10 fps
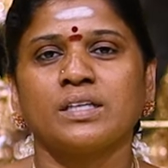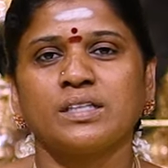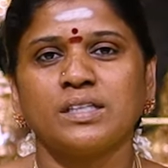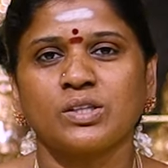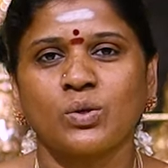
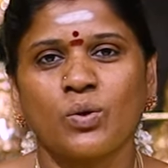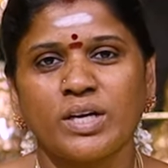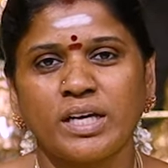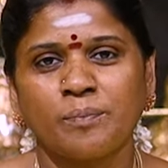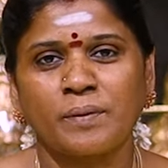இது
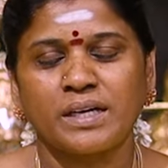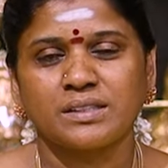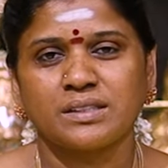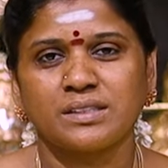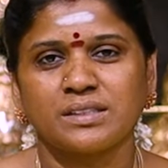தோழிய
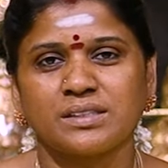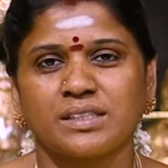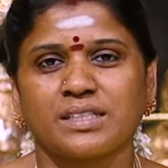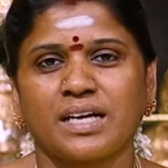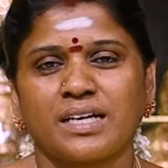பார்த்து
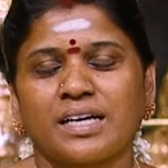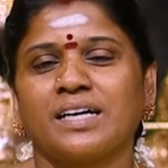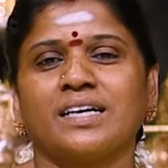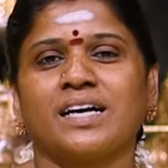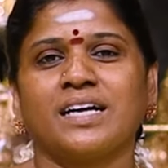திட்டாளா
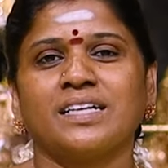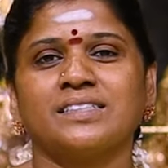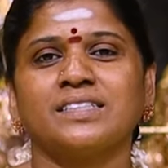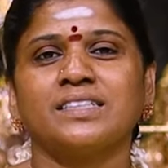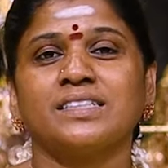
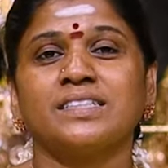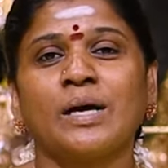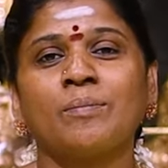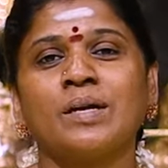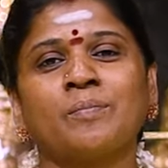அல்லது
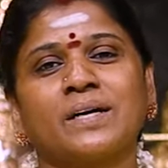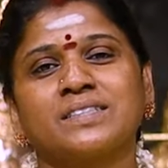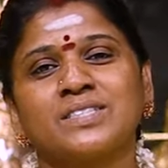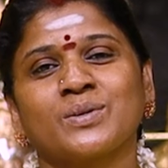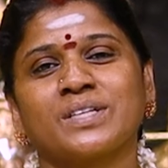நம்மளை
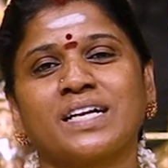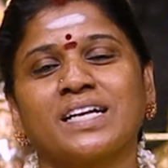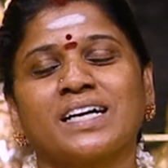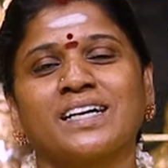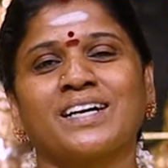பார்த்து
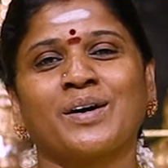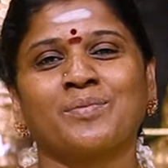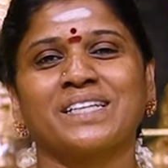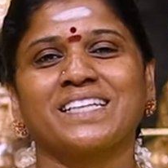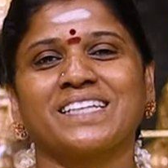சொல்றாளா
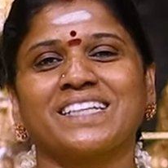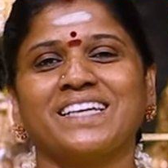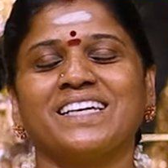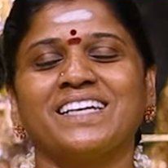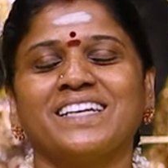அப்படிங்கிறத
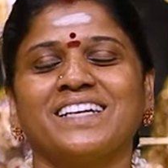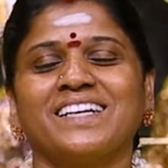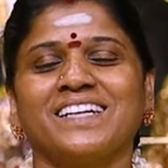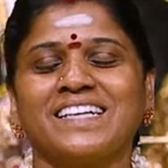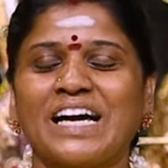
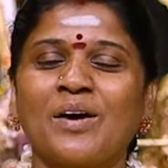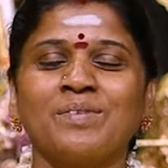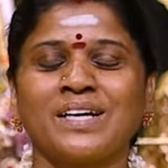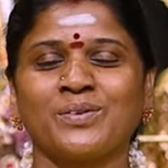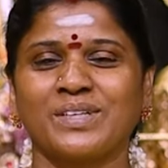
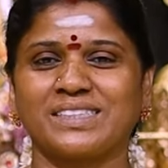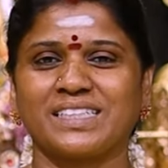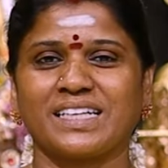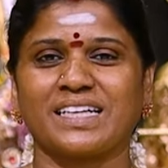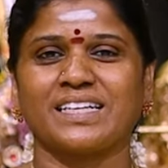நாமளே
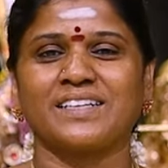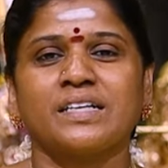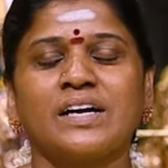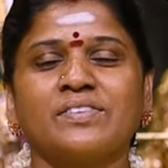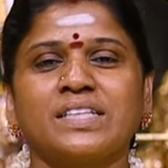உணர்ந்துக்கலாம்
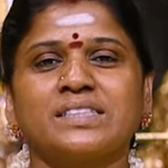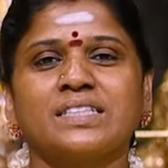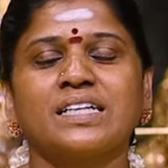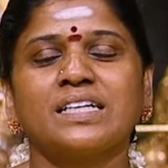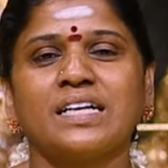
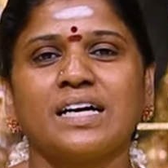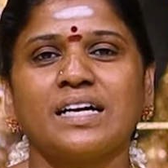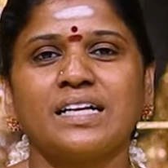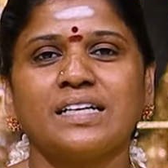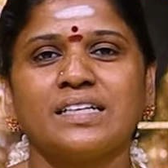
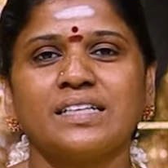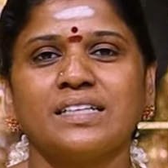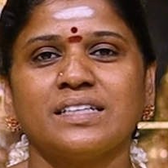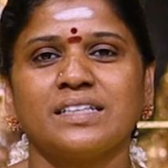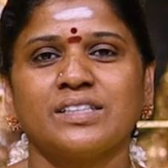நவரத்தினங்களால
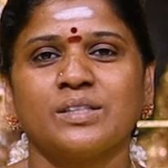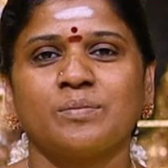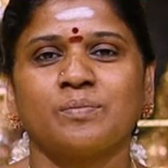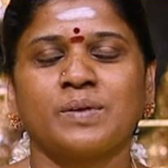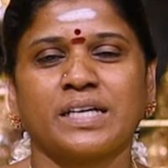
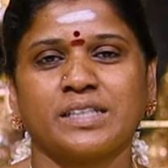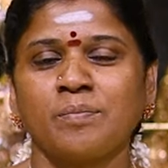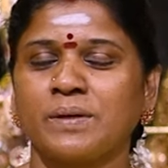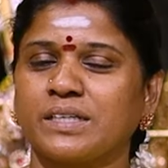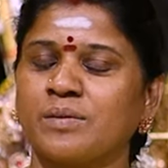
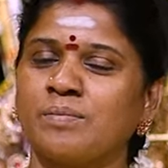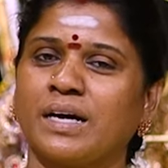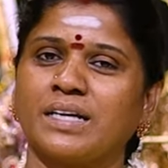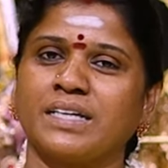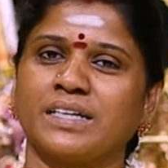கட்டப்பட்ட
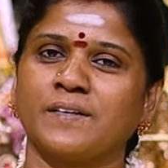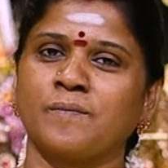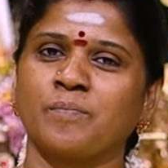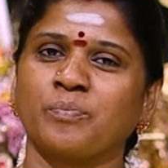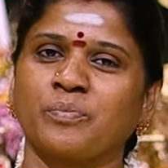மாளிகை
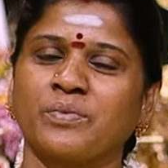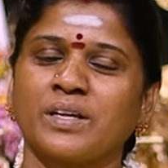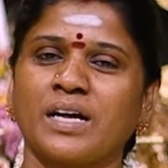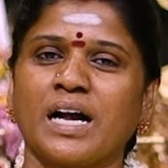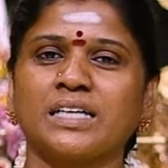
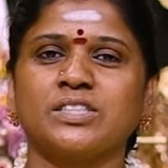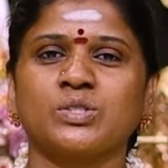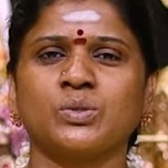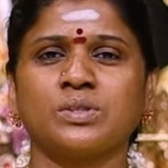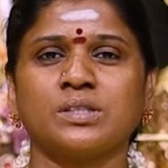அதை
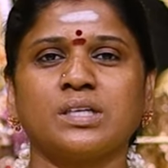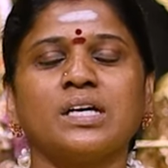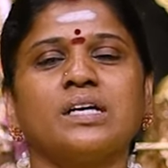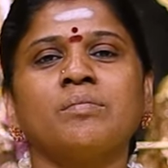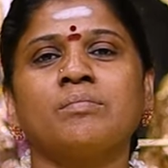
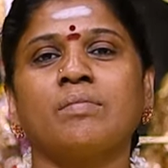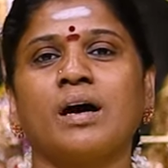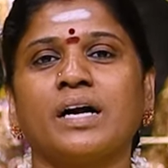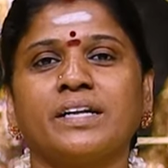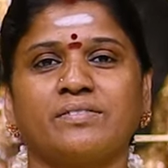சுத்தி
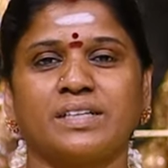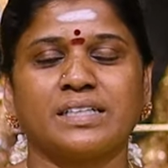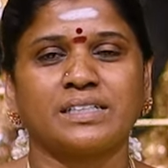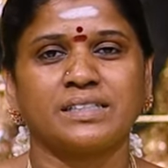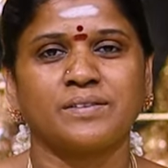மாட
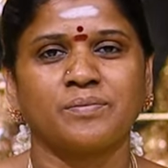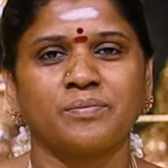விளக்கு